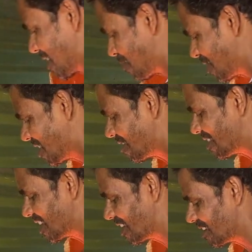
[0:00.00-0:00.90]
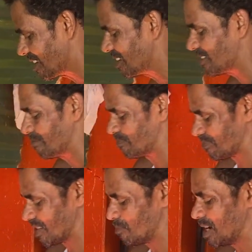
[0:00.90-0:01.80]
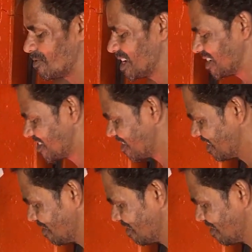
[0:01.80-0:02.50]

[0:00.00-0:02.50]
அப்படியே அந்த வேலையும் நல்லா பழுவையாச்சு